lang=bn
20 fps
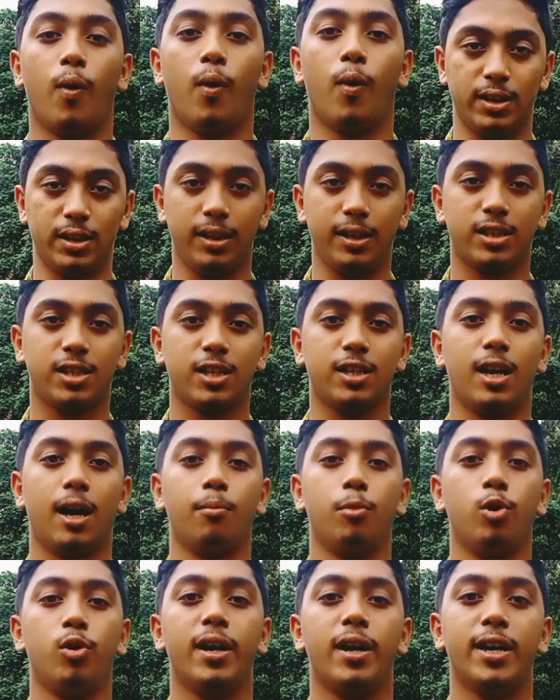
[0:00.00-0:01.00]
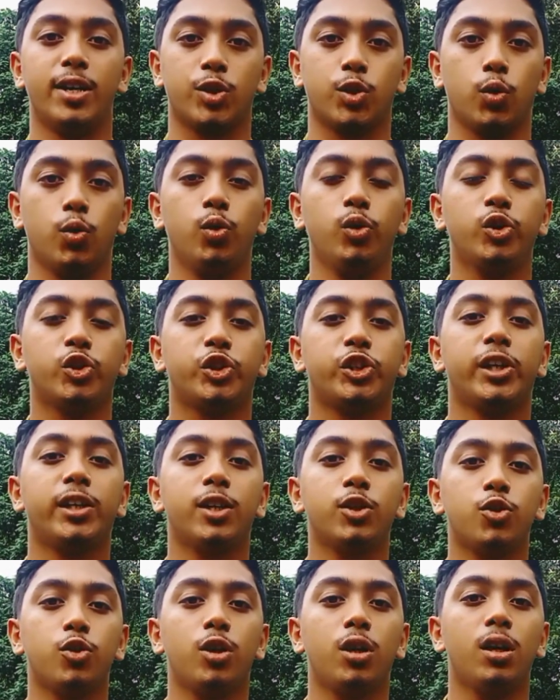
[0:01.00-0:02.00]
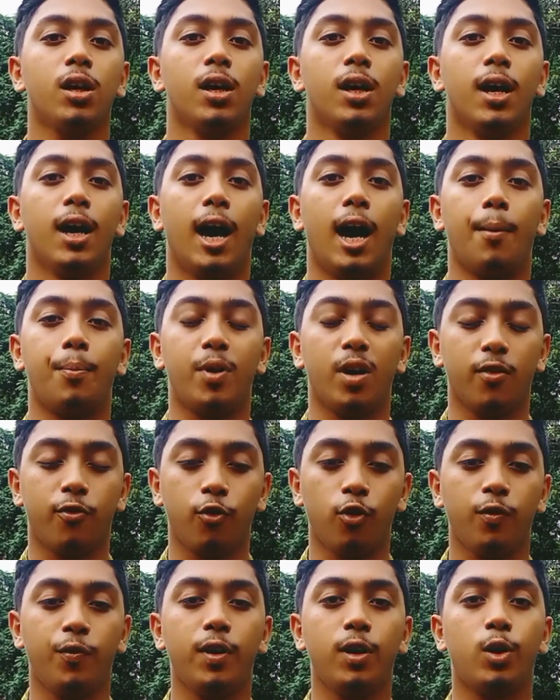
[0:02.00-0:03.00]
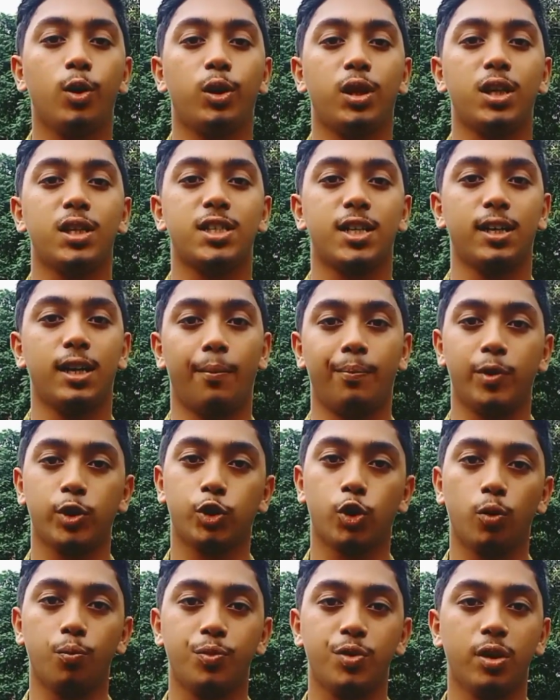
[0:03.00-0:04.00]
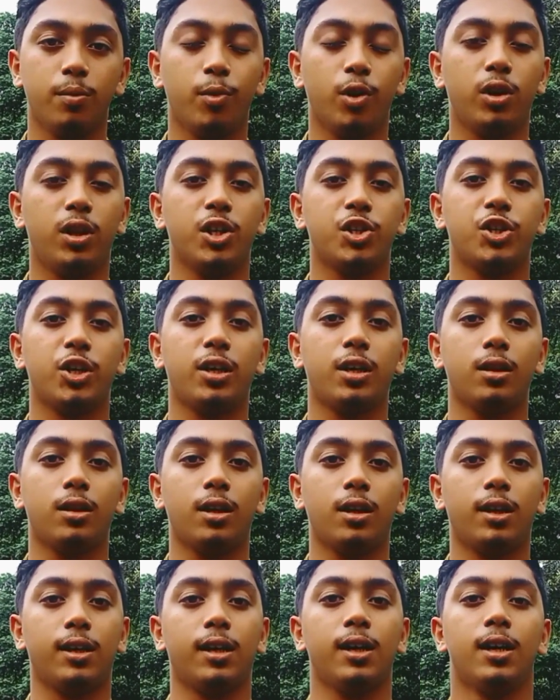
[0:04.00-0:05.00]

যেটা দিয়েছে ডাব্লিউএসও সেটা যদি আপনার ফুলফিল করতে চান আপনি সবজির মধ্যে সেক্ষেত্রে